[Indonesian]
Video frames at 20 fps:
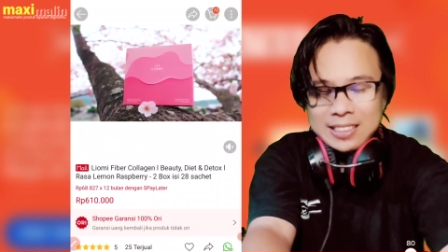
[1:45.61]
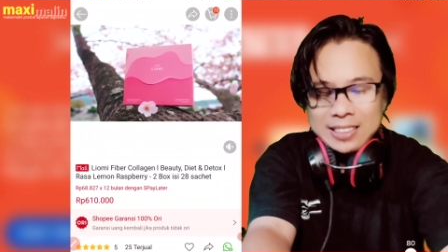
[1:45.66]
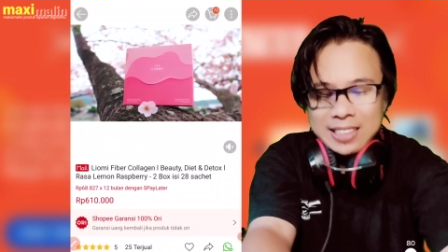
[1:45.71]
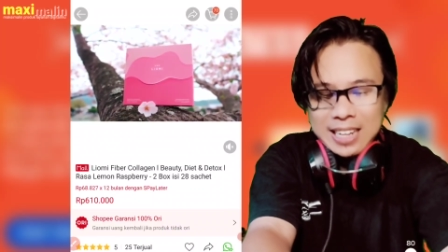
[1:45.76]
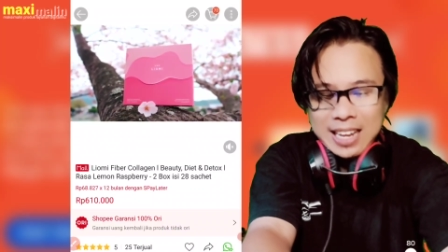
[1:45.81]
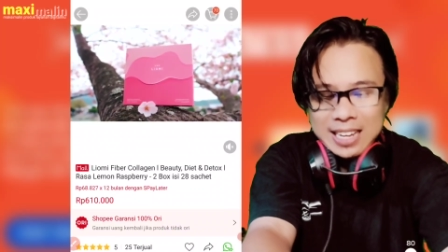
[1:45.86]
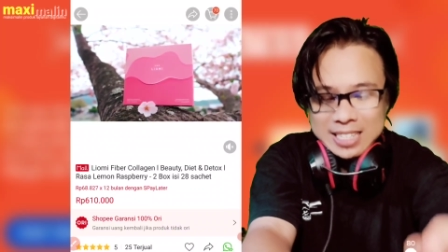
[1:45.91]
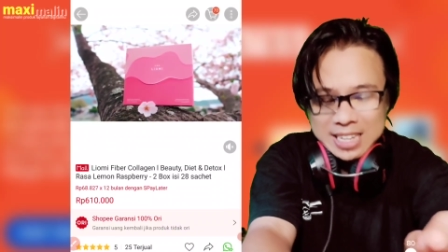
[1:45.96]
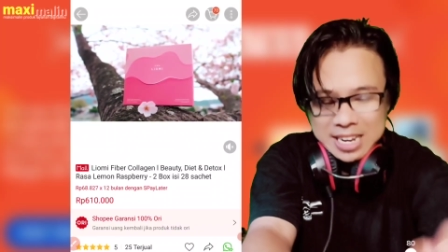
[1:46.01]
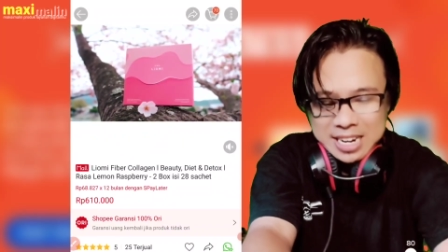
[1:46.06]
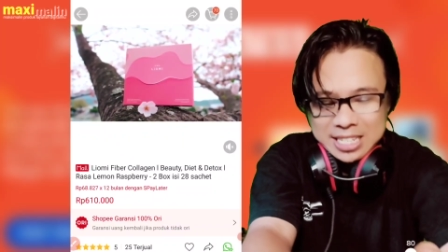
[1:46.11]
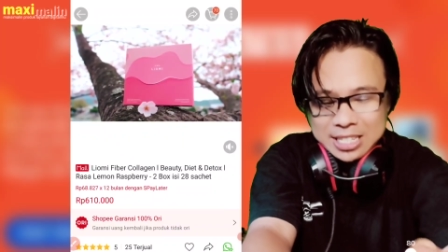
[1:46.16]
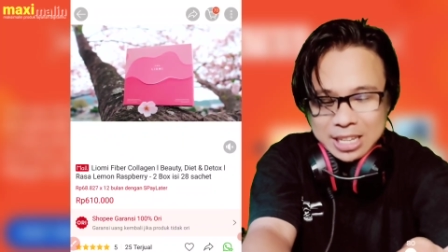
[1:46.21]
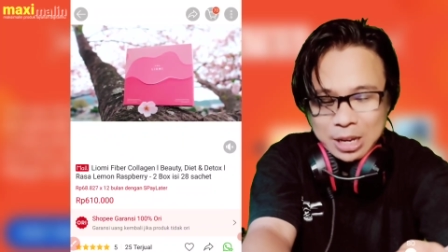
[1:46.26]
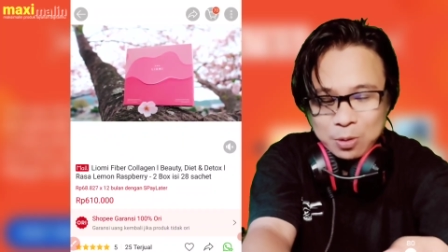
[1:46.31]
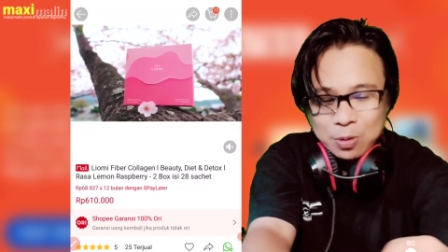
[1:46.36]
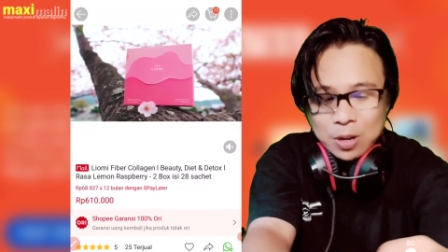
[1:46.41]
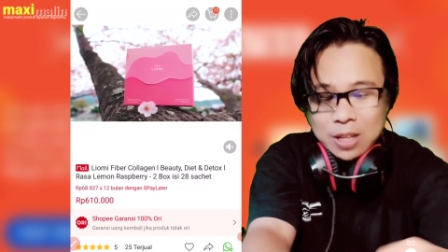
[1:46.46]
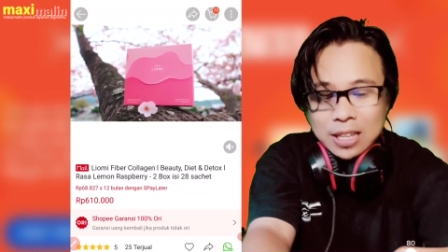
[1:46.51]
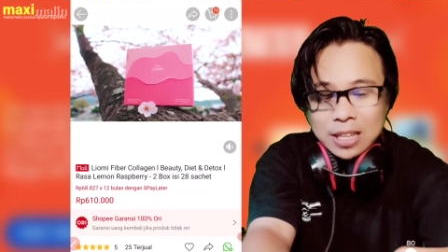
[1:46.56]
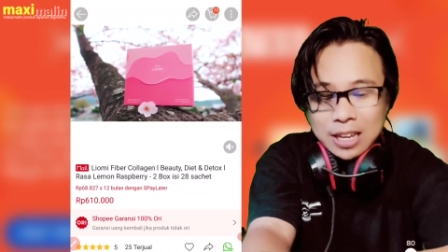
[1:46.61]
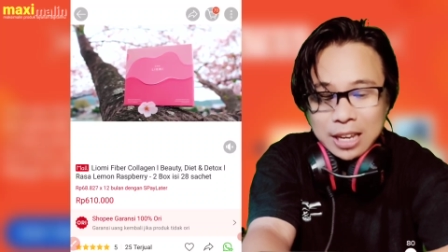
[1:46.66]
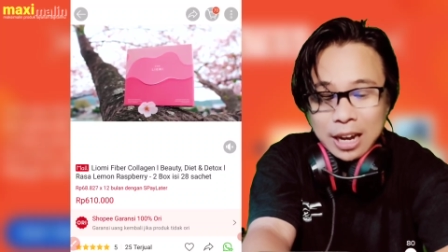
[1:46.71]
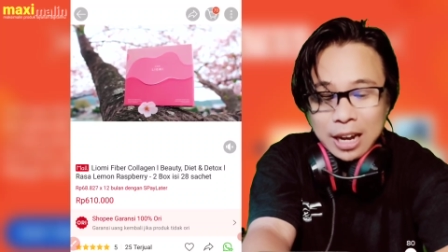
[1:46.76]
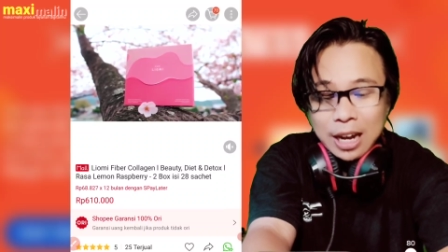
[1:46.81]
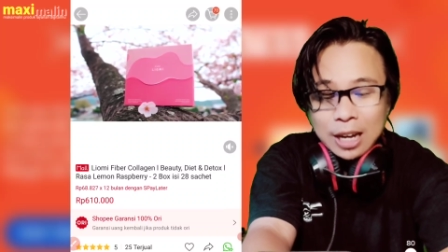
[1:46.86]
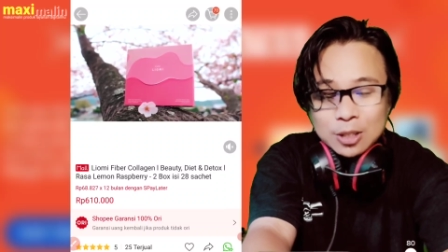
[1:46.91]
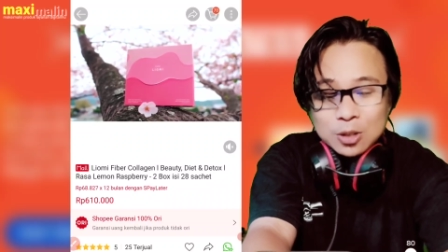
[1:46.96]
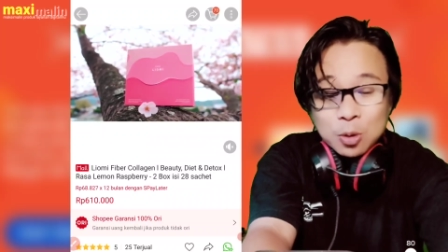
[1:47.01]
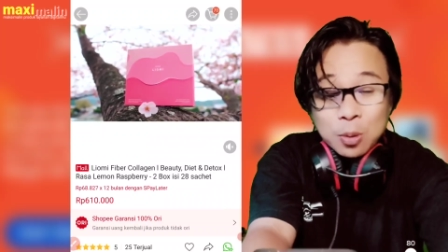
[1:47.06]
nah jadi saya udah
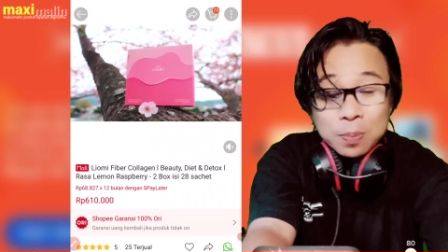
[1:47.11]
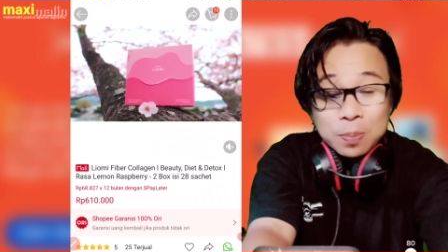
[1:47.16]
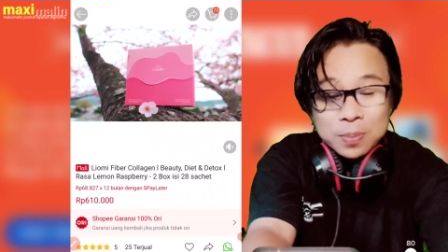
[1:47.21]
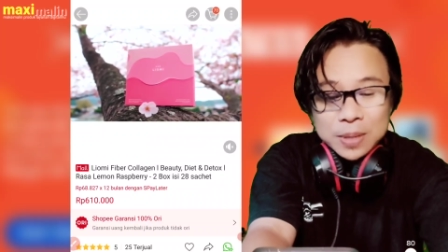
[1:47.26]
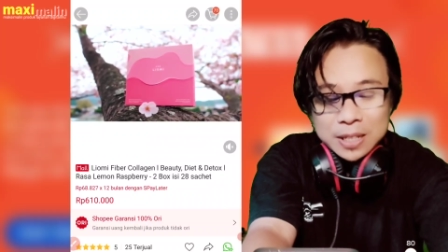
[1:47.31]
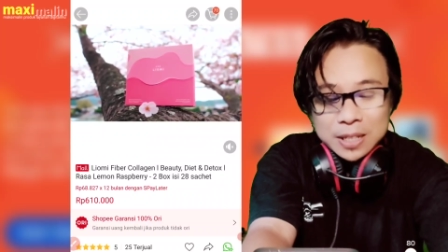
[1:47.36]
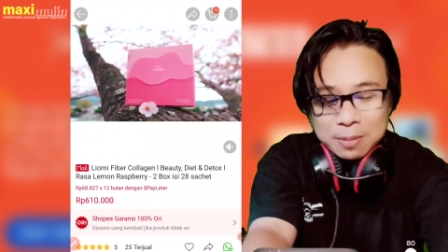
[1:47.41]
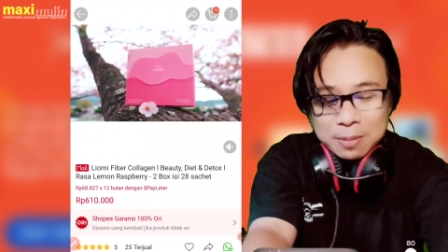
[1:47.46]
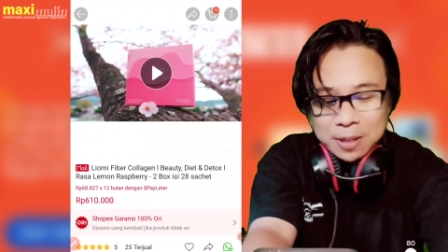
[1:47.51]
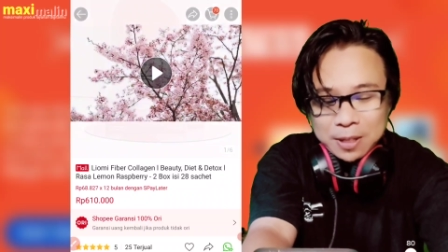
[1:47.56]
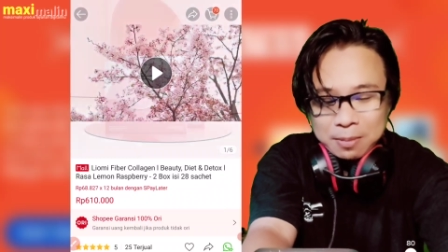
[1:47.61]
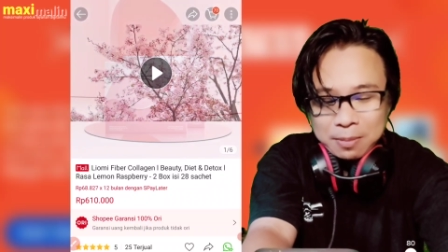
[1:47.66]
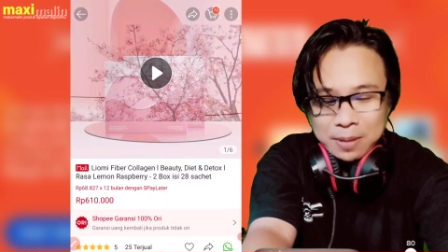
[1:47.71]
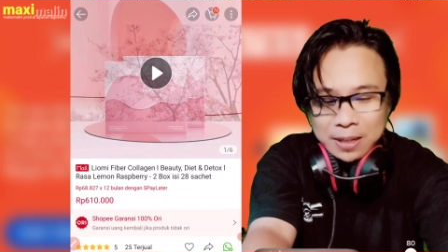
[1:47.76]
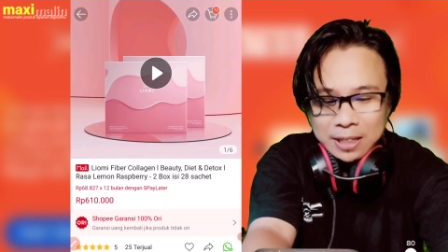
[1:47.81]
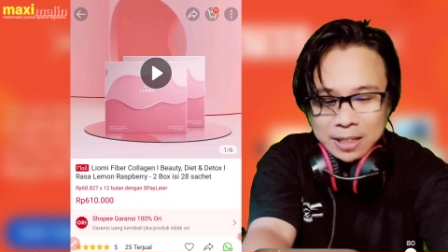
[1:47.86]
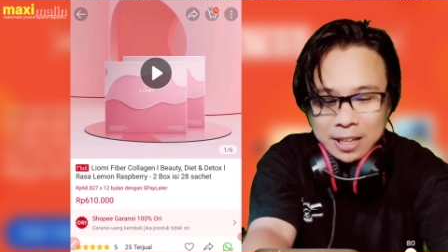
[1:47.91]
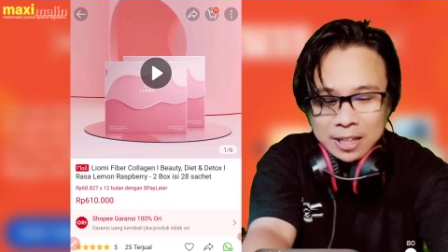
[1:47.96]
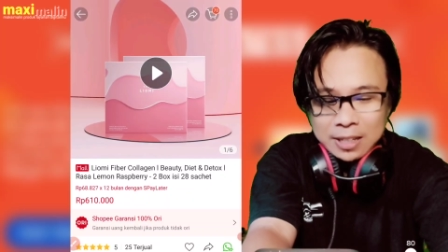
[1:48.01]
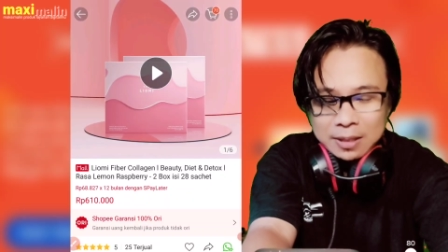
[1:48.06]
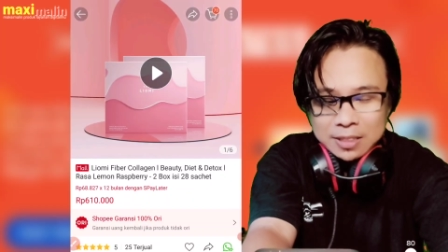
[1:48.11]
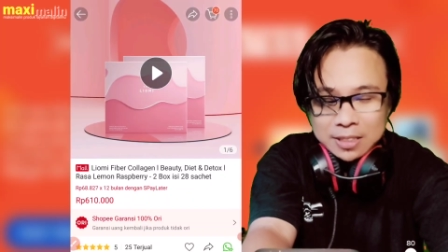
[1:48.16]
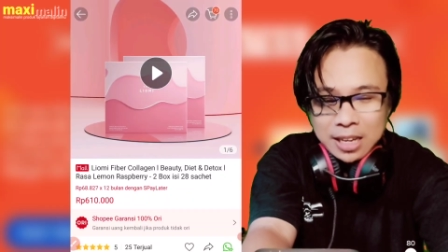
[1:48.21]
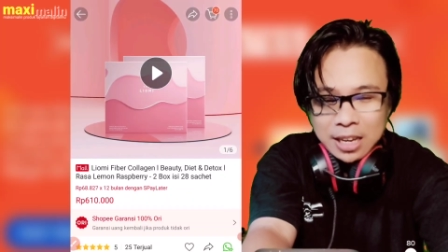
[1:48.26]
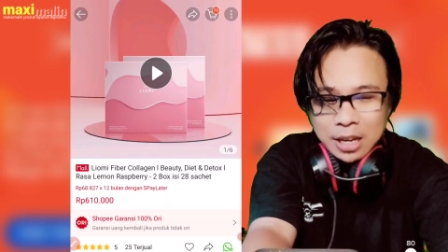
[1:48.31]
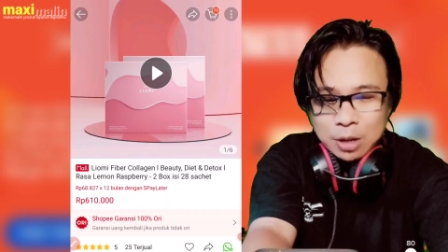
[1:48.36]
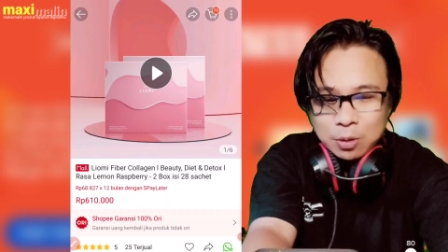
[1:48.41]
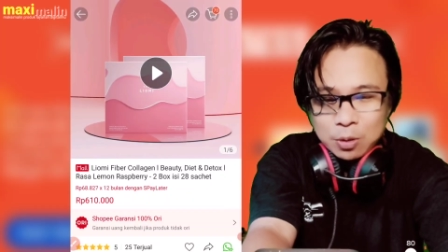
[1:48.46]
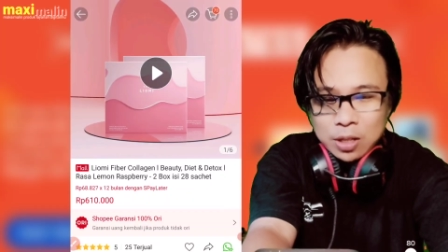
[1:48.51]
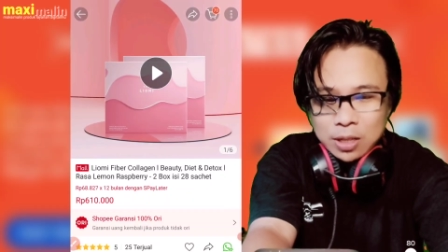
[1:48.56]
tanyakan Shopee teman-teman ya
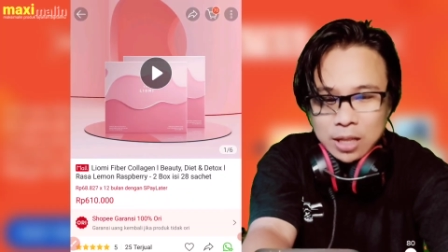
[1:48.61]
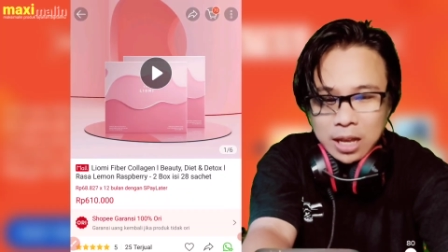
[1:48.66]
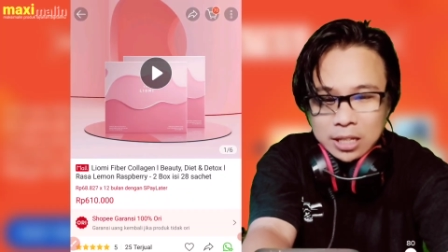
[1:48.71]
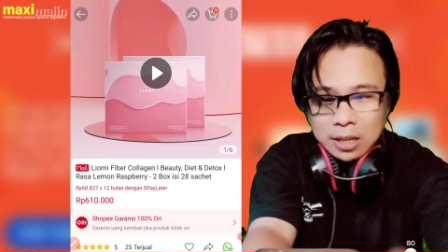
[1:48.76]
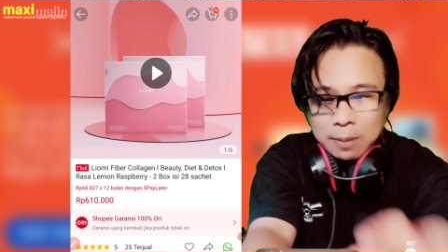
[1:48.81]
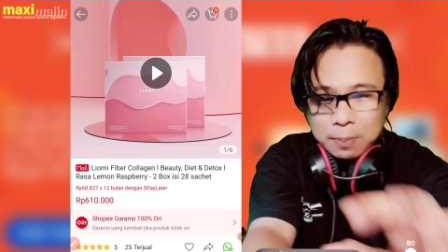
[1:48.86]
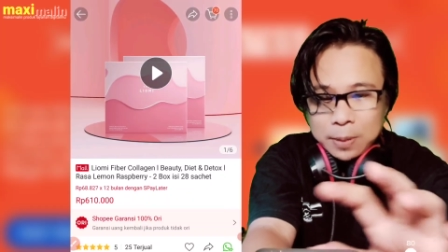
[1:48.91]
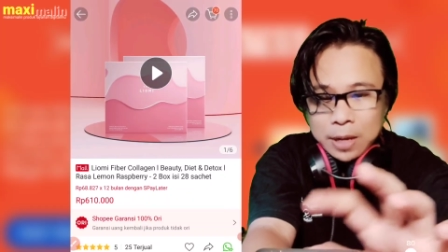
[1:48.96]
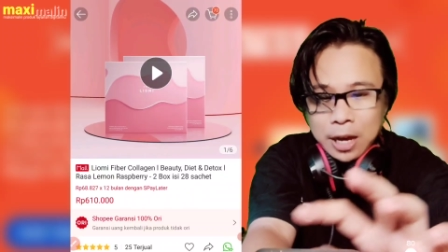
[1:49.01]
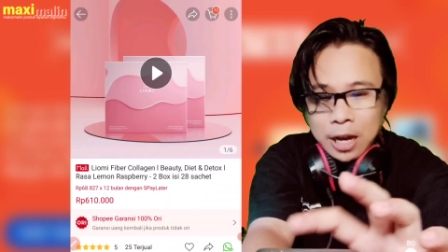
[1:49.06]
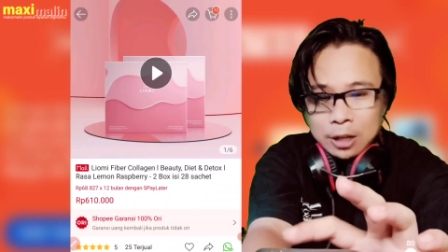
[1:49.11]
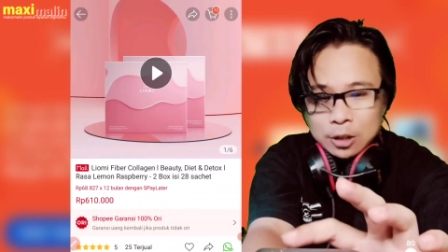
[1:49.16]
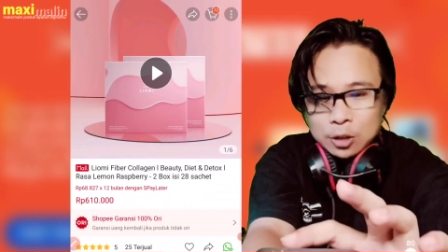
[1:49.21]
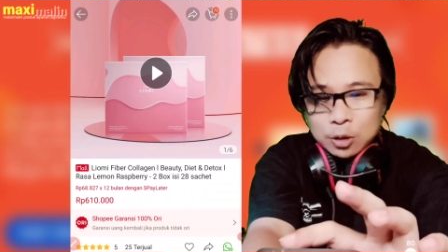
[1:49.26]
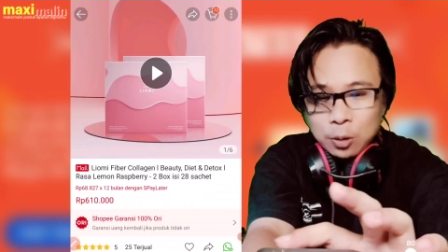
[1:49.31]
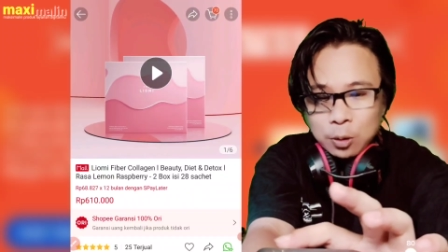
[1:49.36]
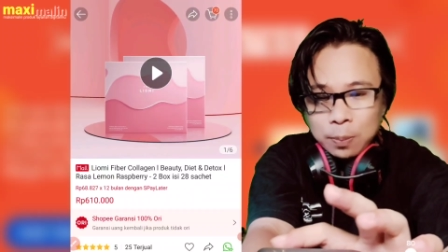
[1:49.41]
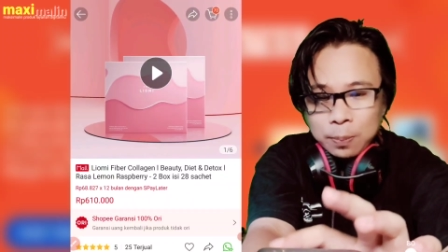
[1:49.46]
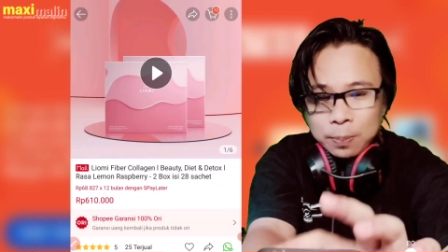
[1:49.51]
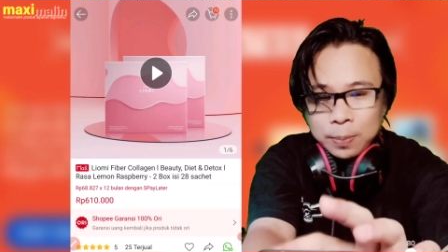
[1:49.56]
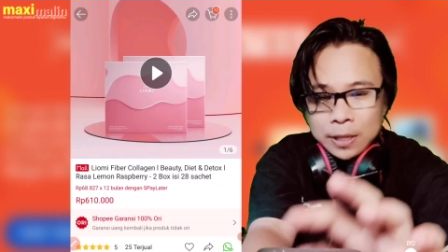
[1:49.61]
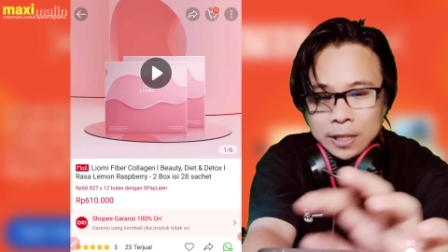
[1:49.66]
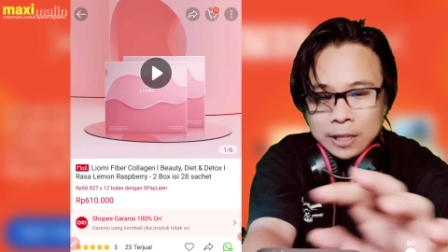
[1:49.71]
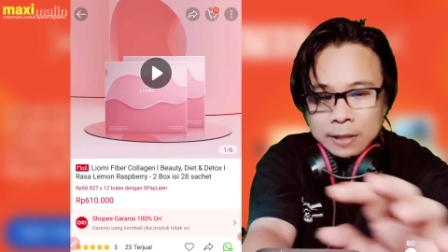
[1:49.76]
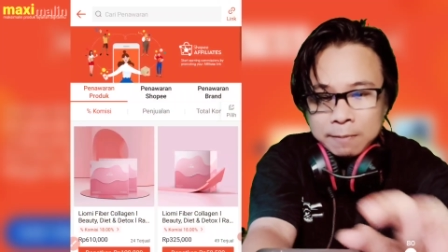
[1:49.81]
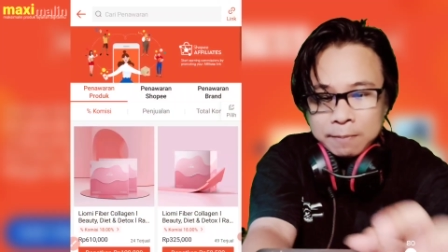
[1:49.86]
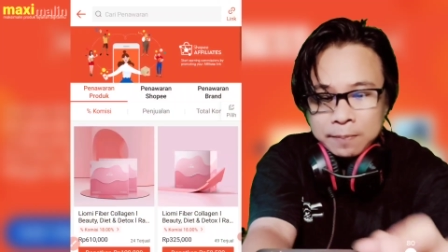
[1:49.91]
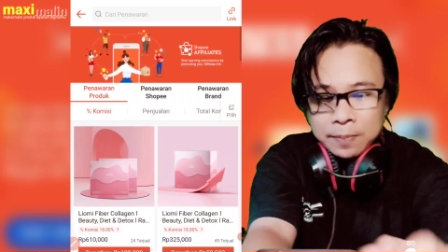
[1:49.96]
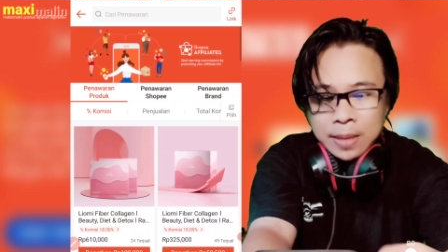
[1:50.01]
saya udah tanya pihak Shopee